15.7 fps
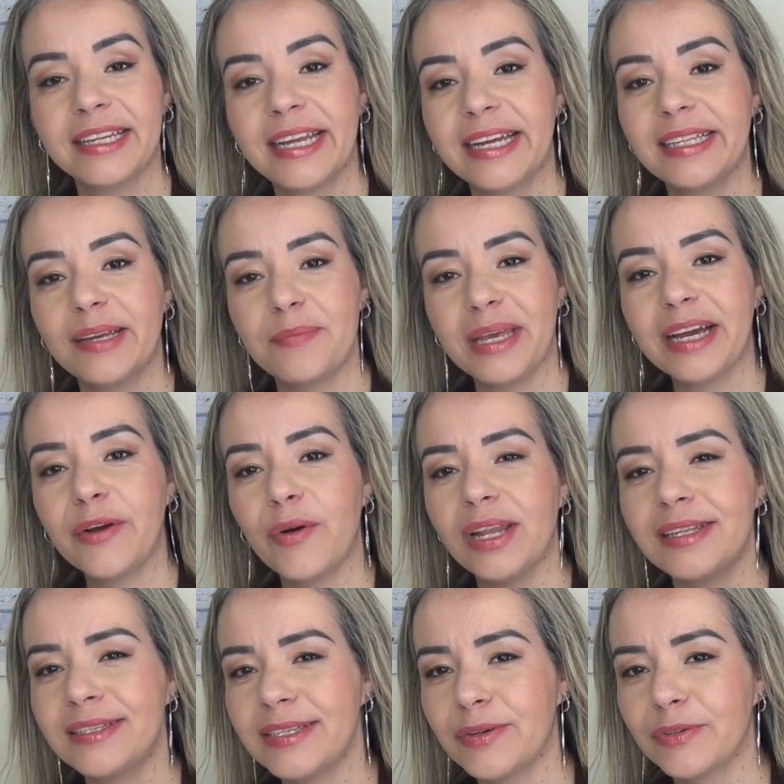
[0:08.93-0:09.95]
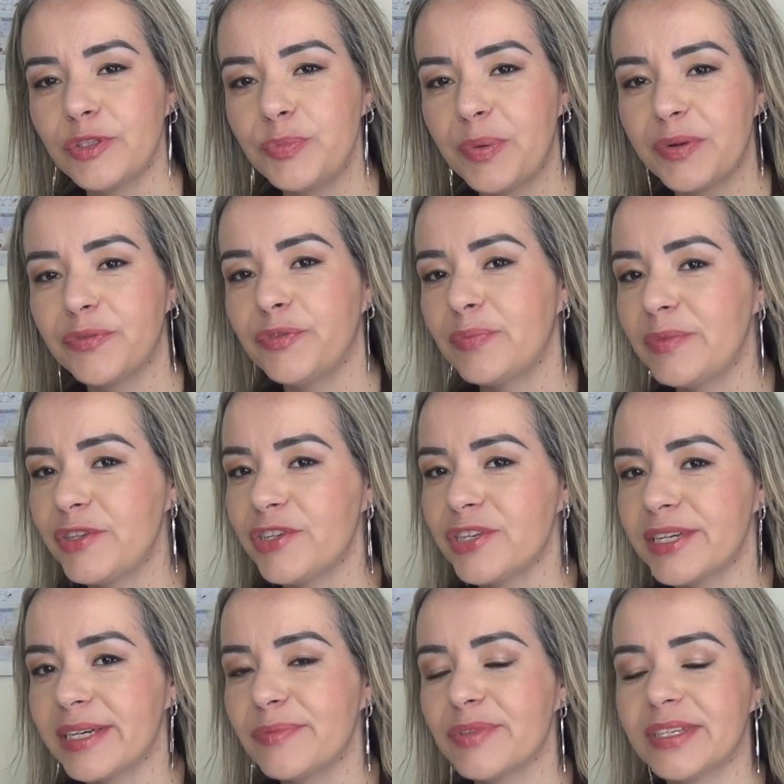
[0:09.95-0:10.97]
né, da minha coleção de perfumes,
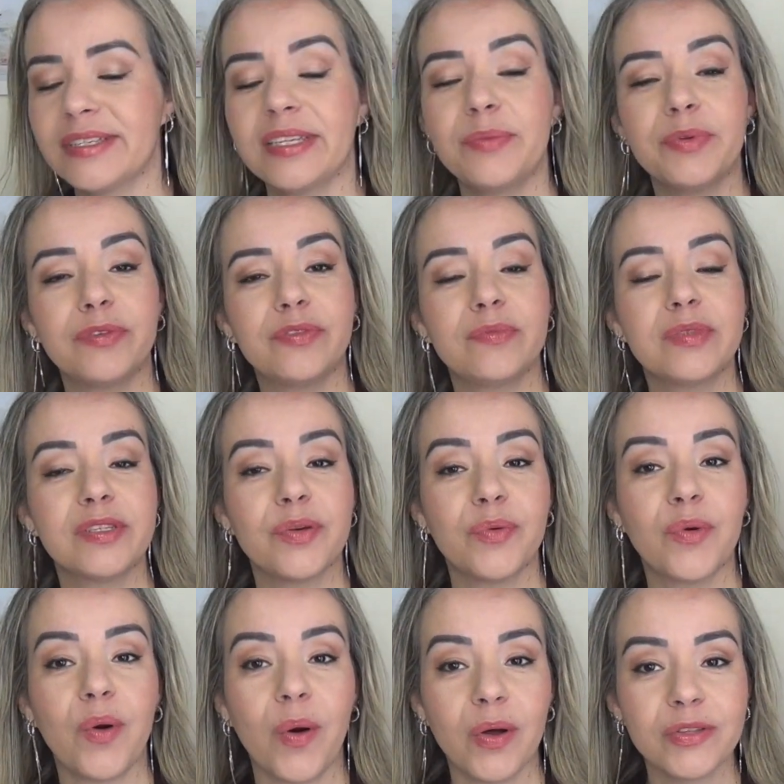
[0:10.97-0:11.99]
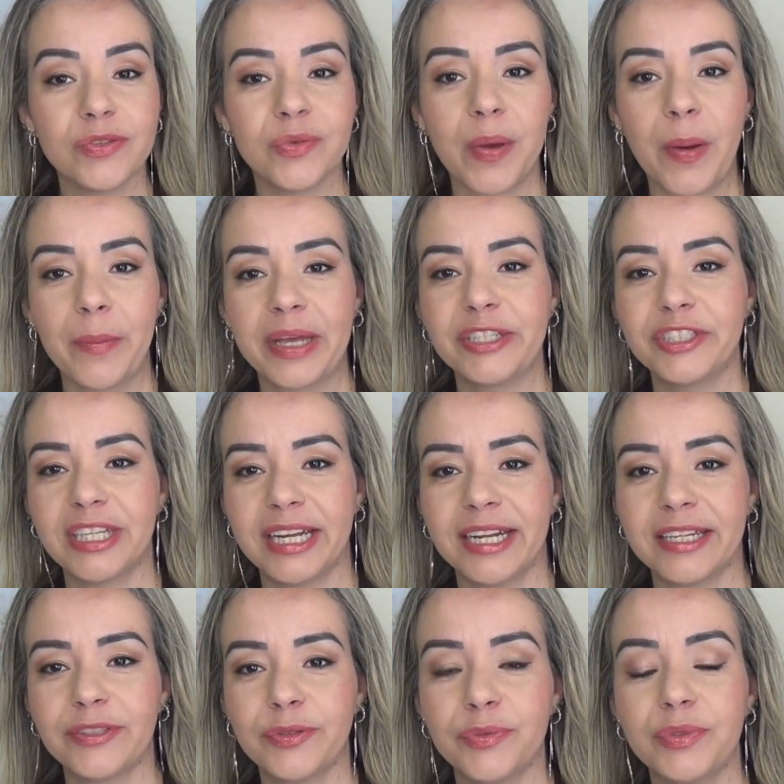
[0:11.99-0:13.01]
digamos assim, perfumes que eu gosto realmente da
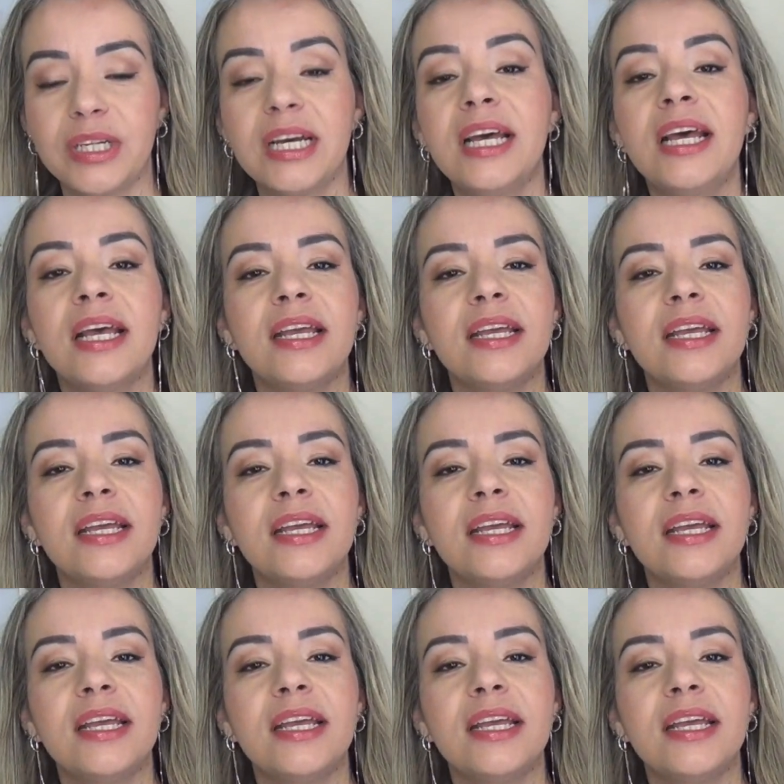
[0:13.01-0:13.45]
Natura